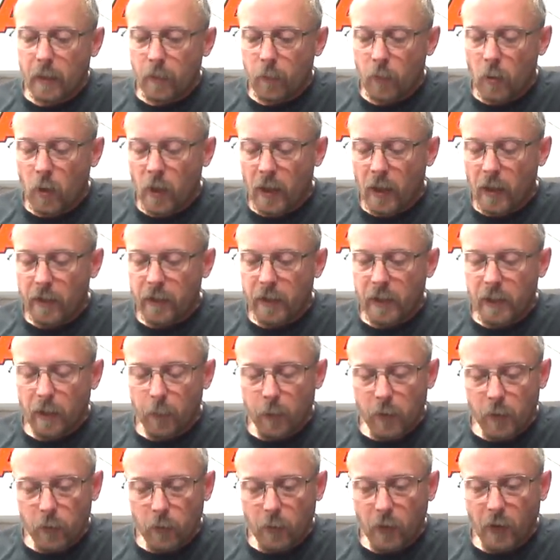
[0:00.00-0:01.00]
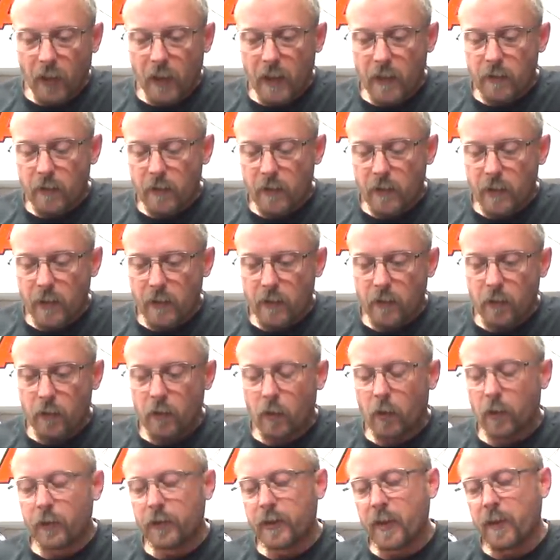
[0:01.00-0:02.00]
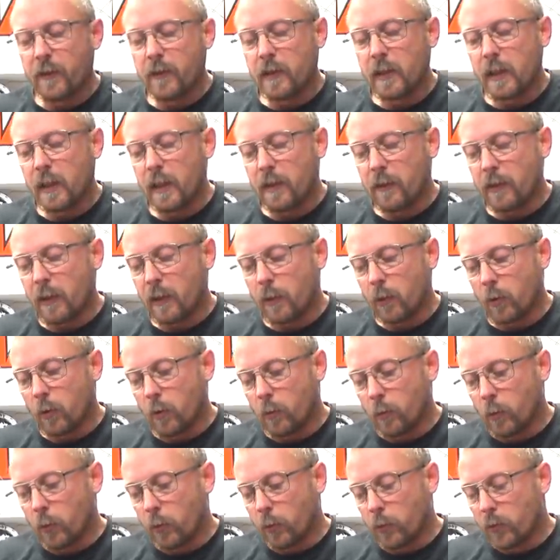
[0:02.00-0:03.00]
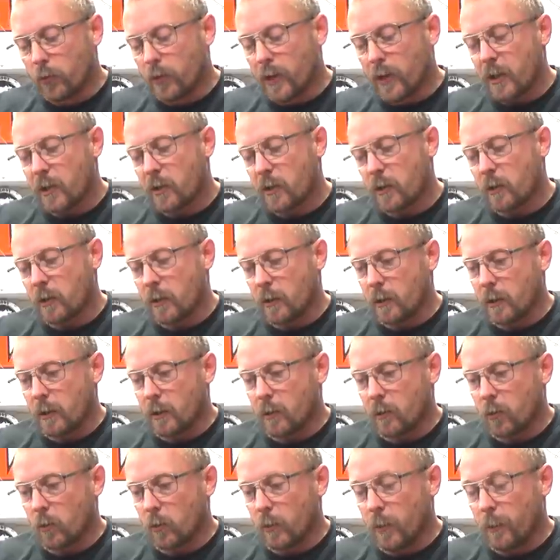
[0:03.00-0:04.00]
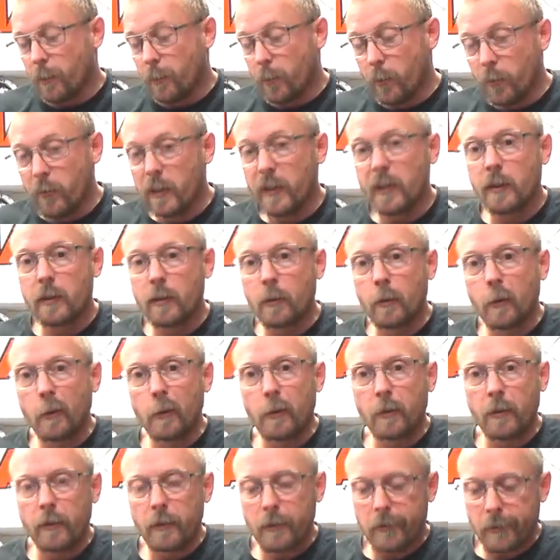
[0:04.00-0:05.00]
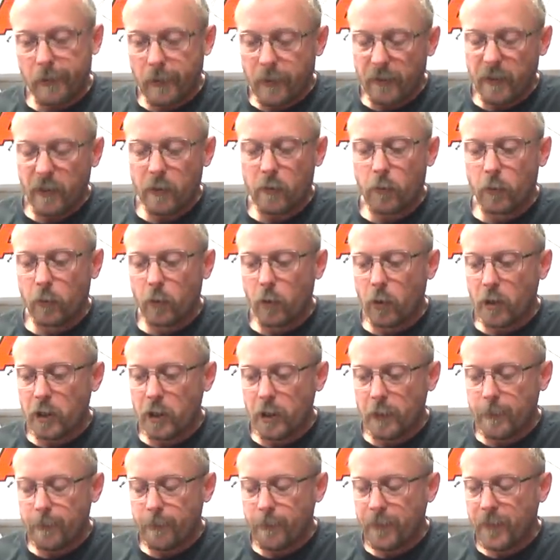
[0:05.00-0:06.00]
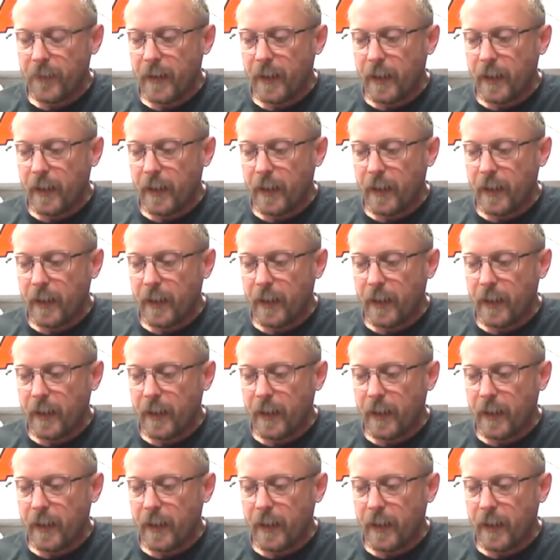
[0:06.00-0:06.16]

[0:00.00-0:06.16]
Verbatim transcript: Moi, avec un pignon de 13 en 530 kV avec le combo 12S, euh, je roulais plus vite que la version d'origine.